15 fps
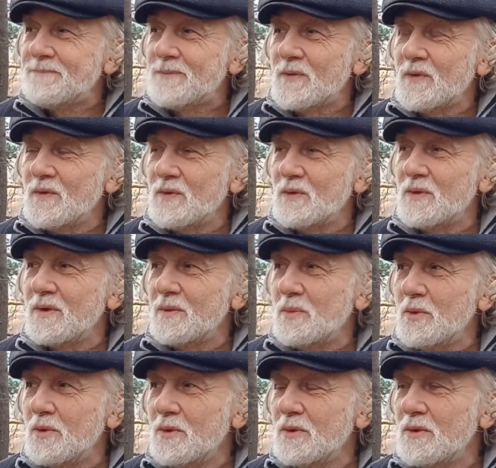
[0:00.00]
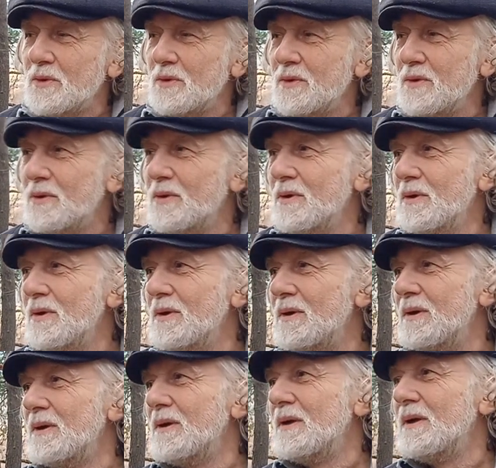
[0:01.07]
Вот, и будет он до
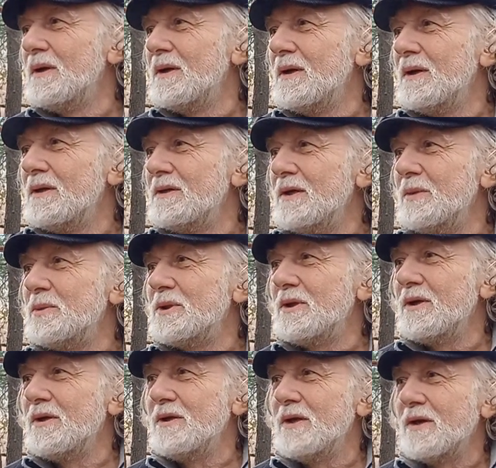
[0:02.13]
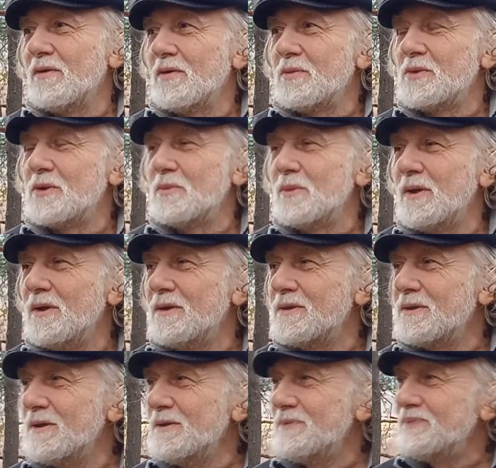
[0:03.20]
73 дня, в общем,
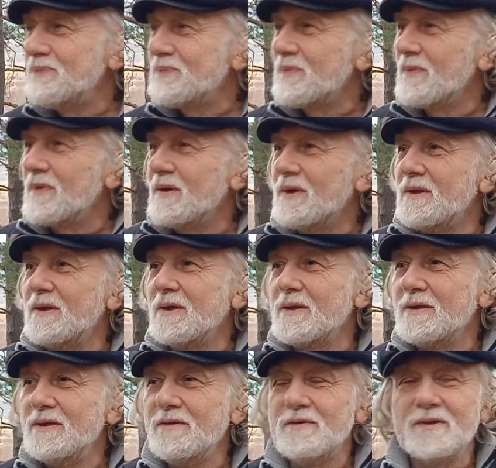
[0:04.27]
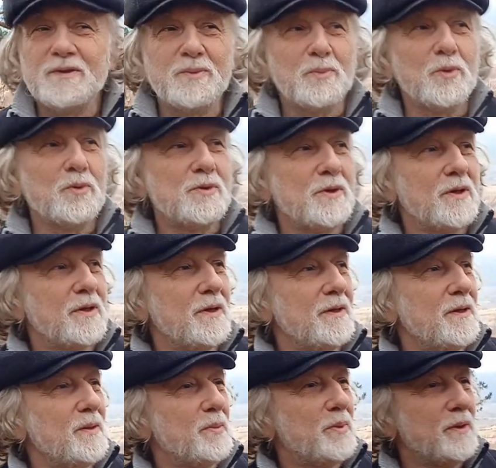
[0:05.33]
длится. Это активность почек
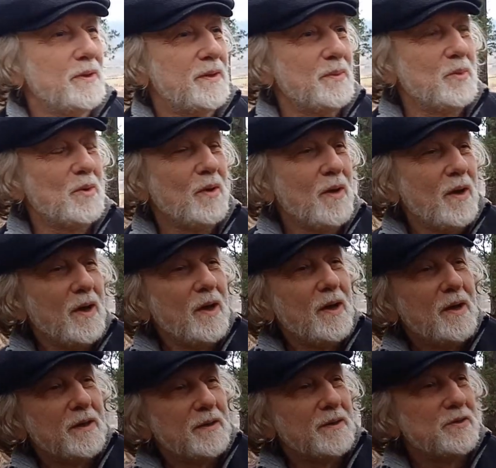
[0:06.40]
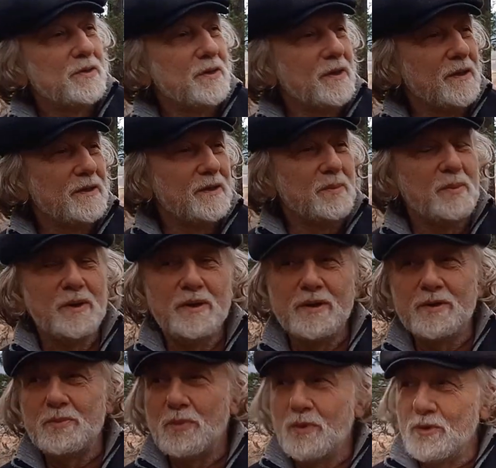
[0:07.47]
канал, поэтому начинайте
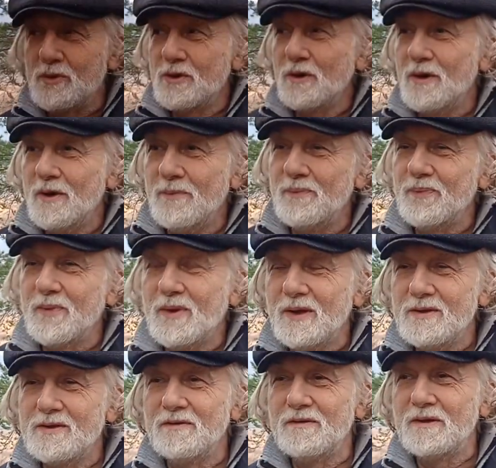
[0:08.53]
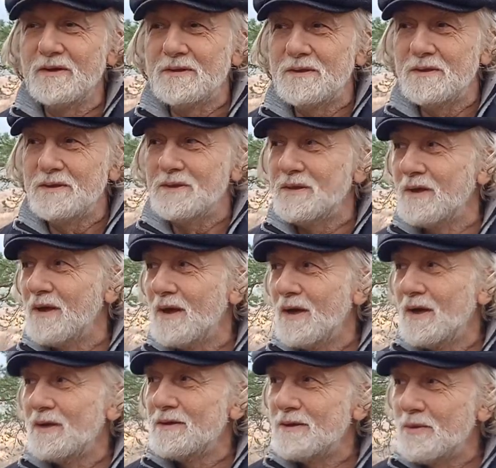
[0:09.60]
береть почки, одевайтесь
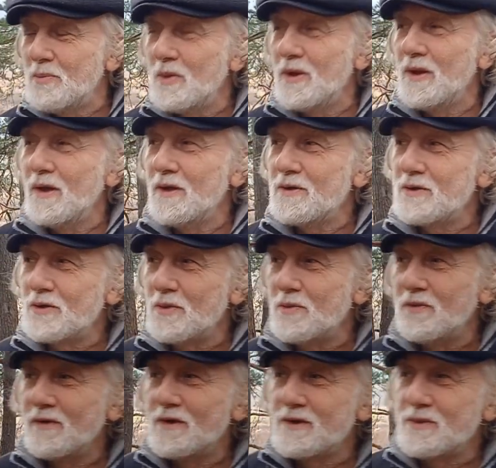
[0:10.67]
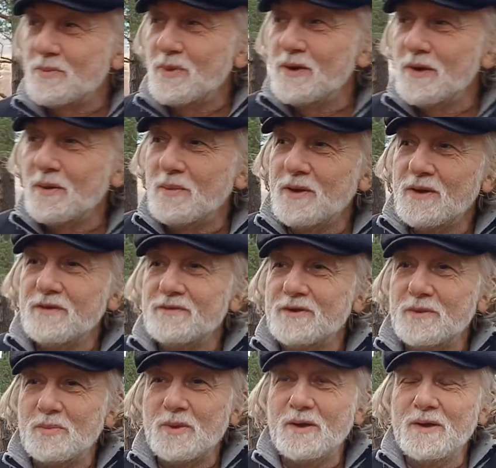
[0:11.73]
теплее, чтобы ваша спина была в
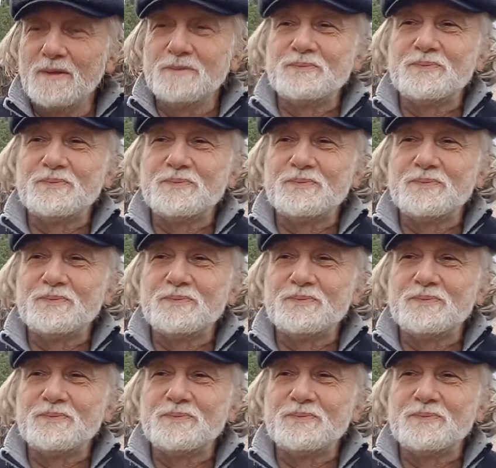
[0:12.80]
тепле.